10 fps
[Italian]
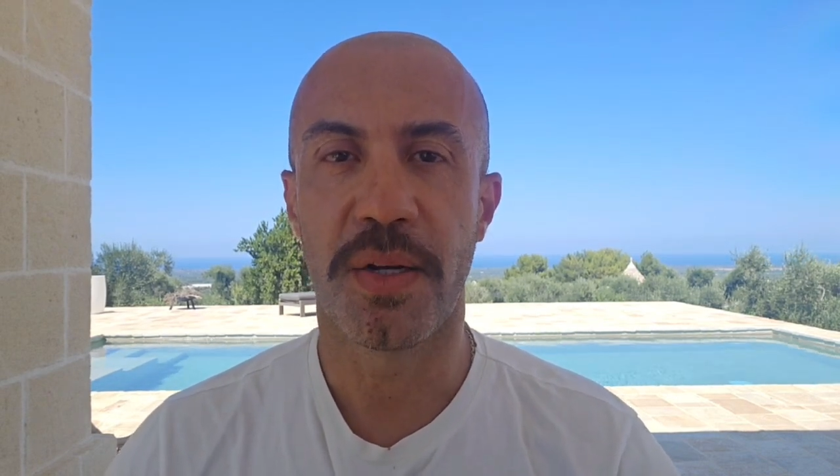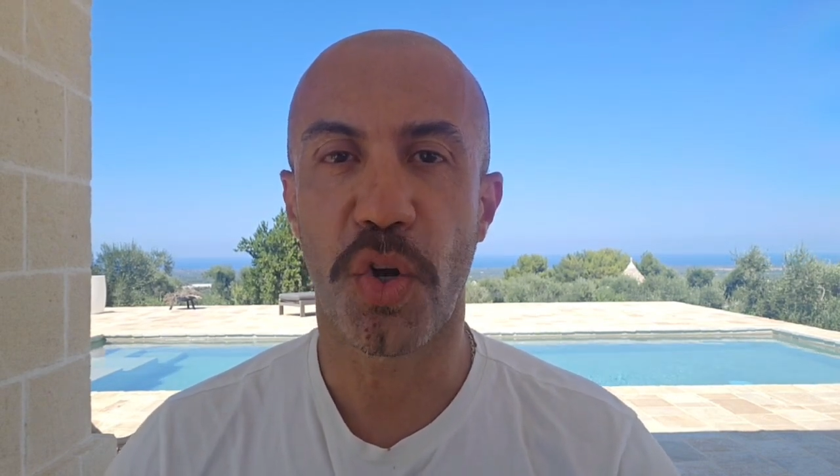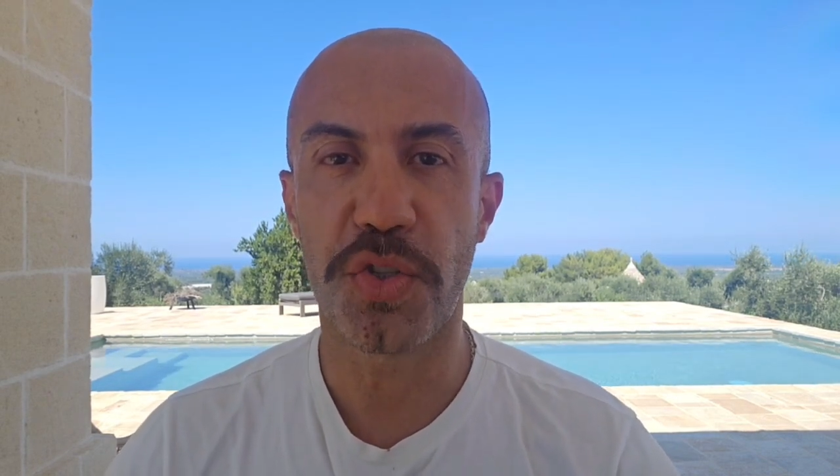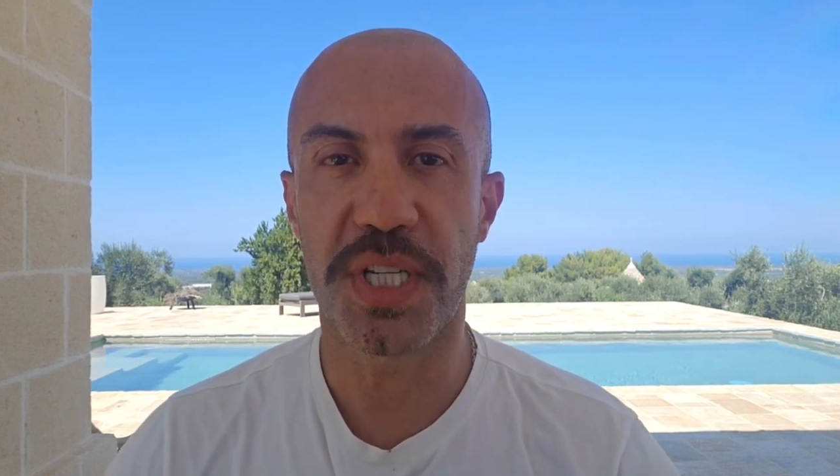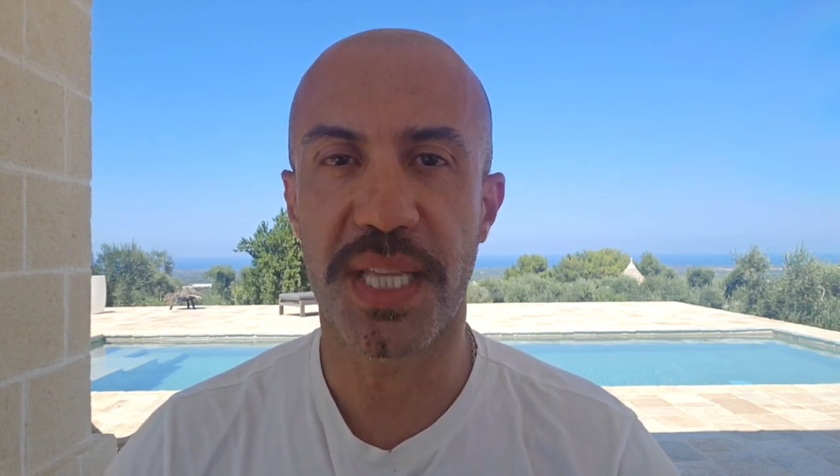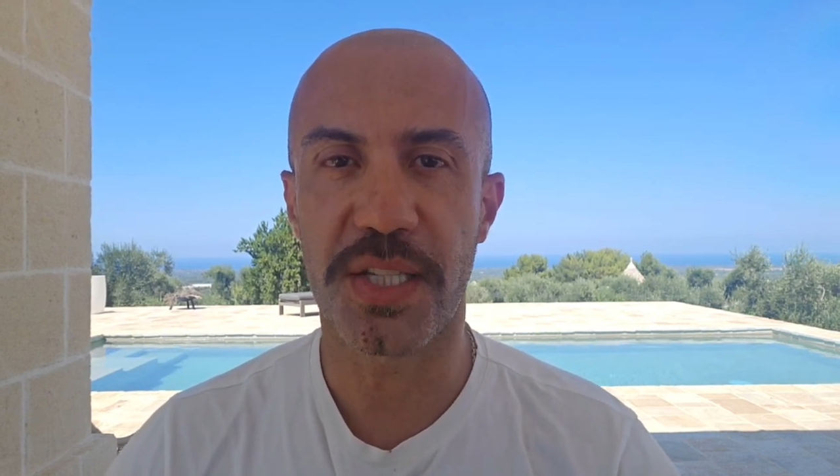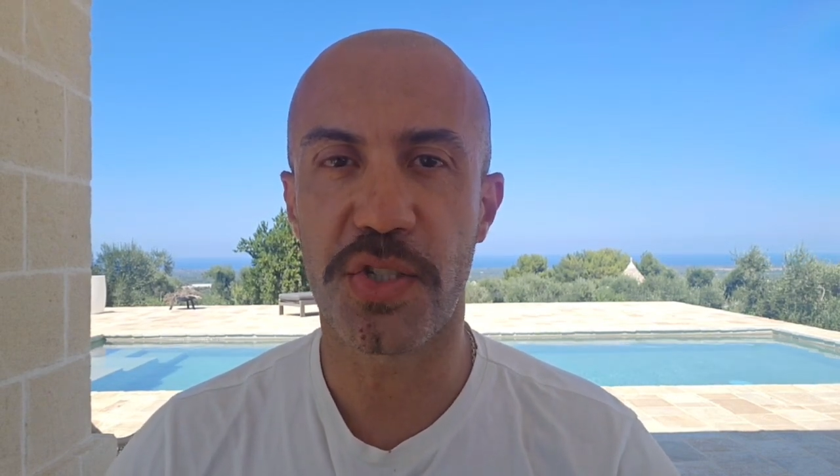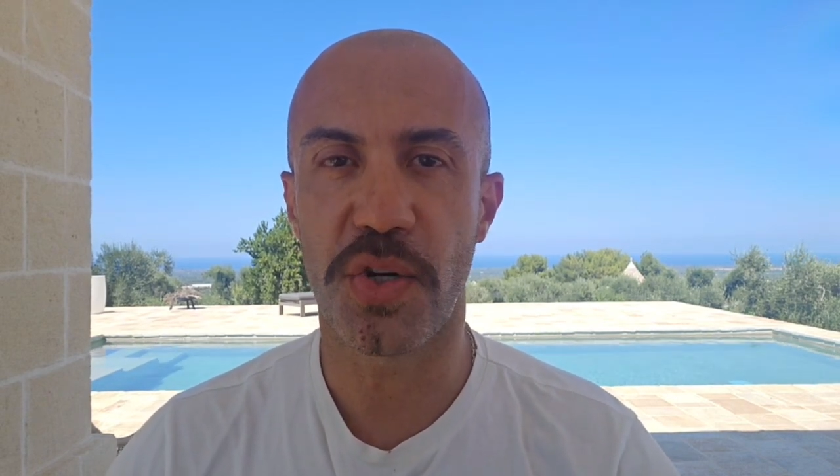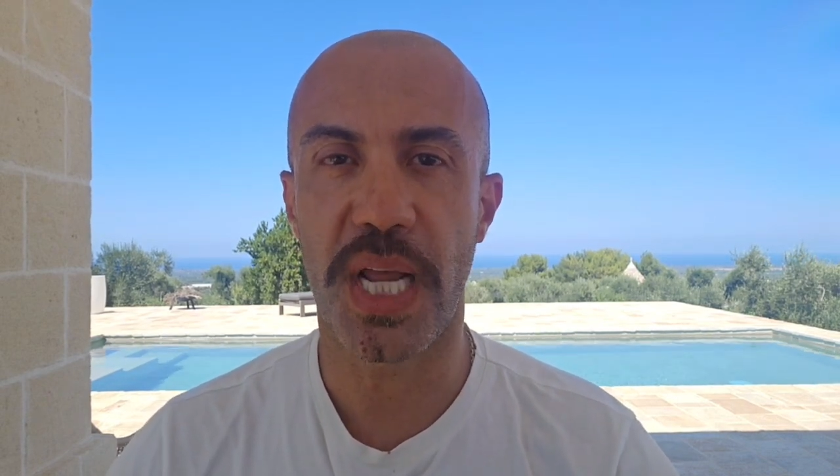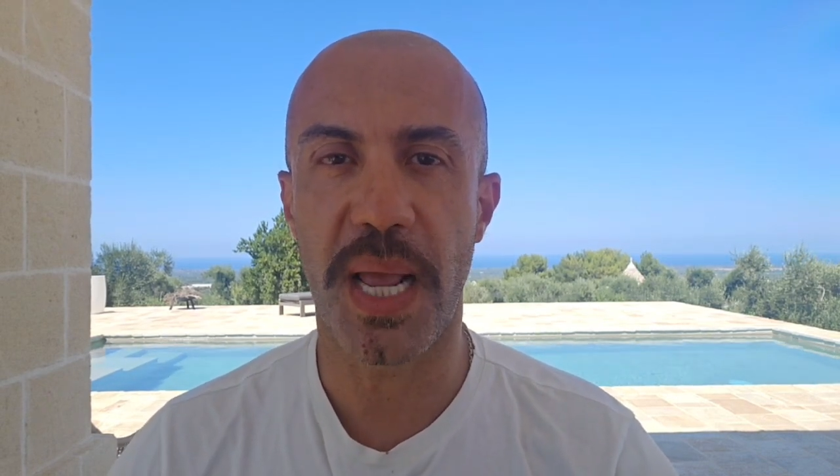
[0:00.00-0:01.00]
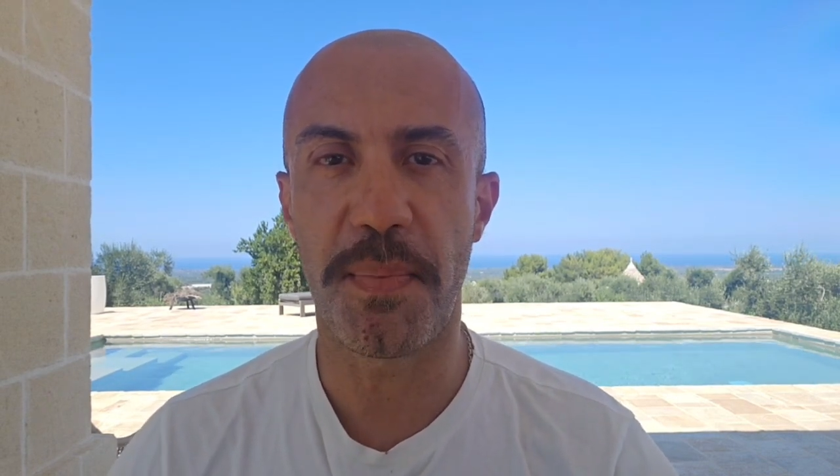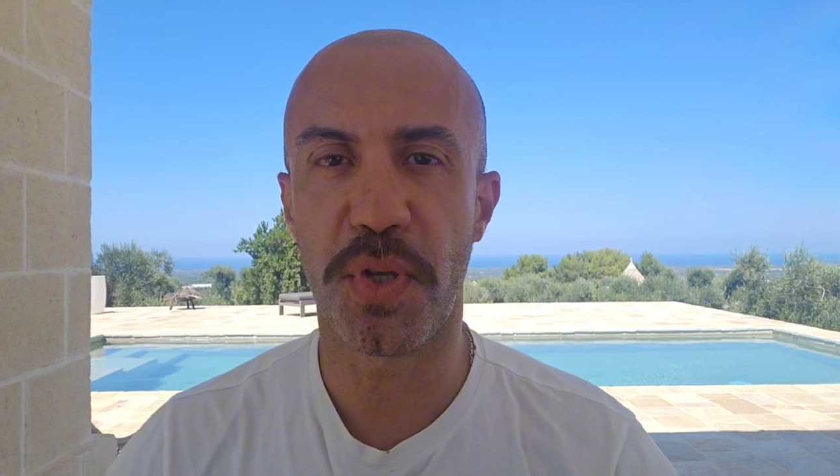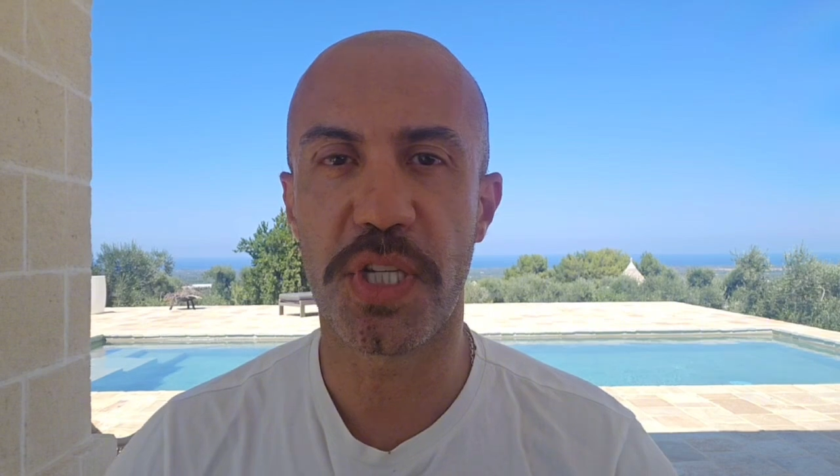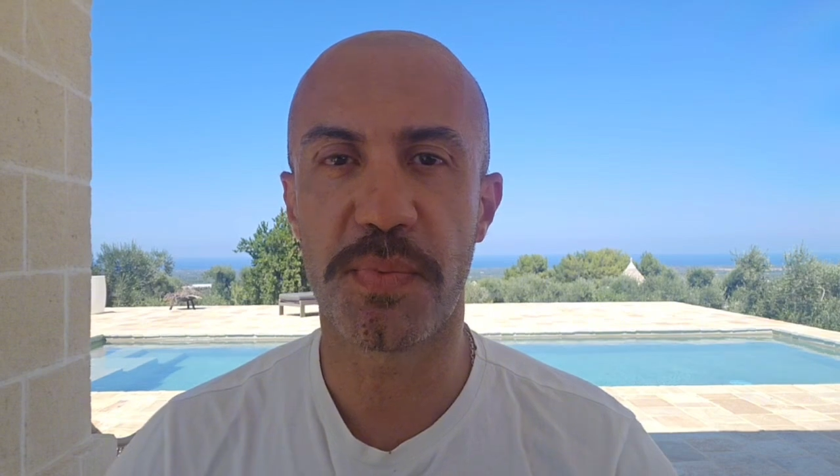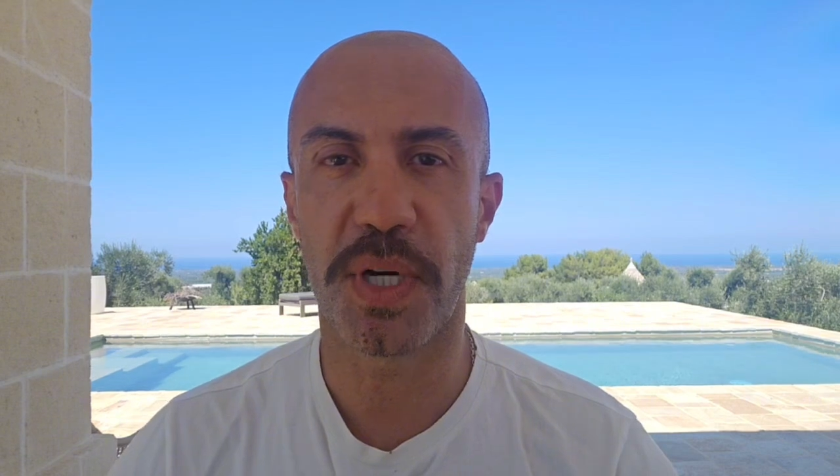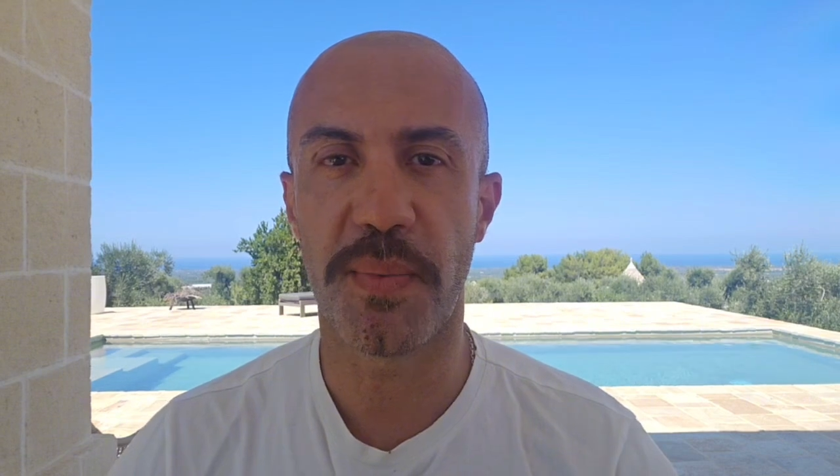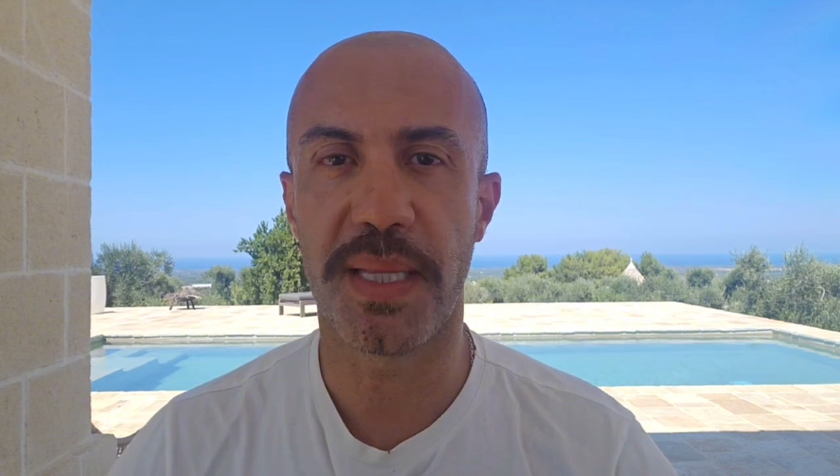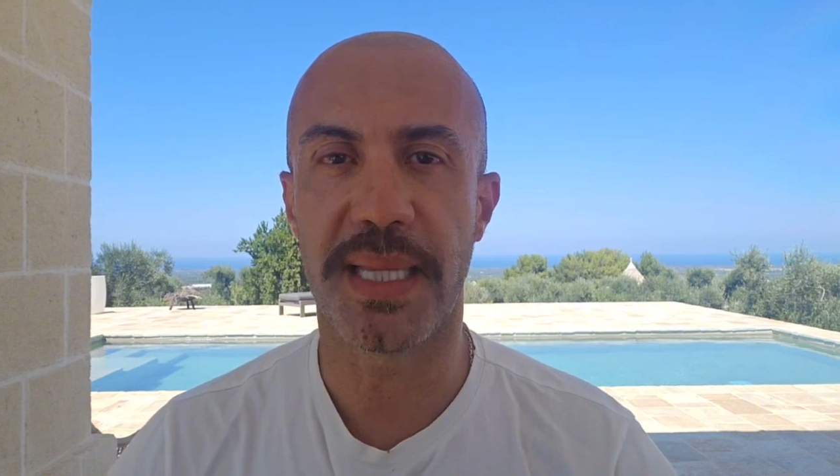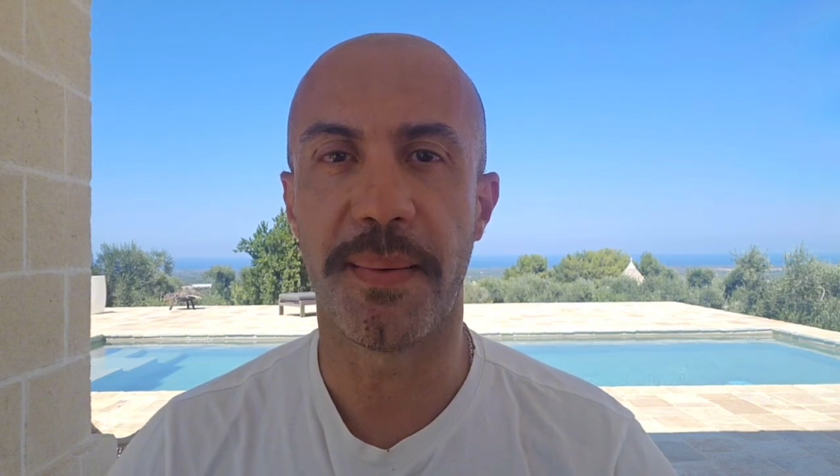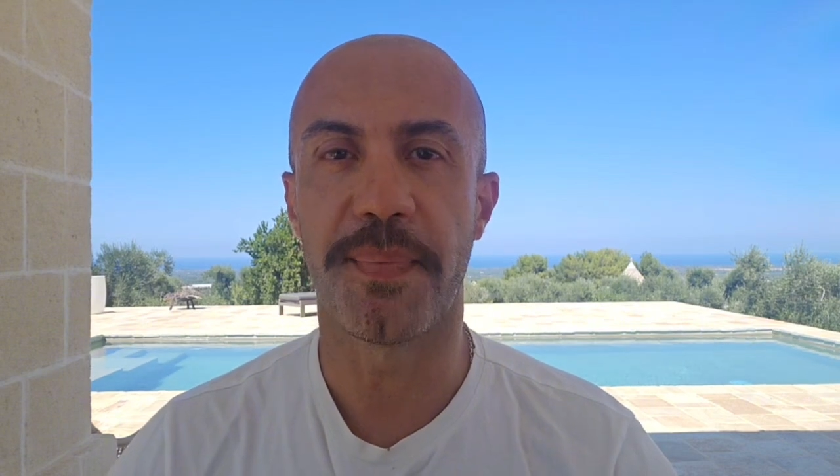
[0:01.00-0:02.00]
concentrazione e
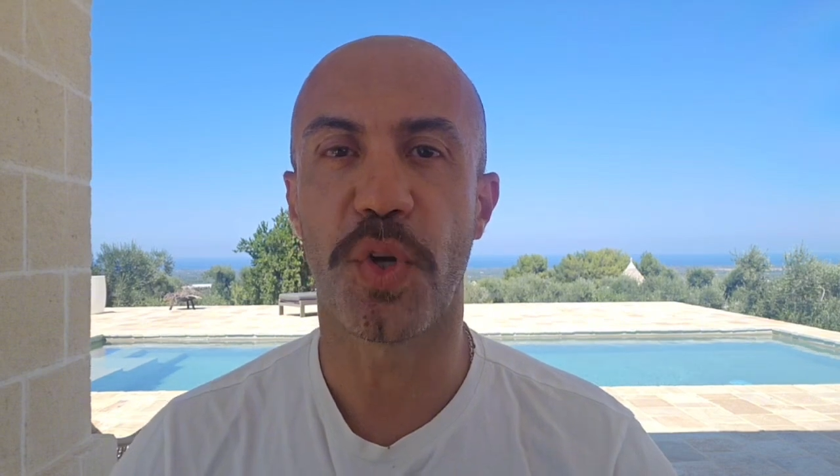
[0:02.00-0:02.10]
biodisponibilità,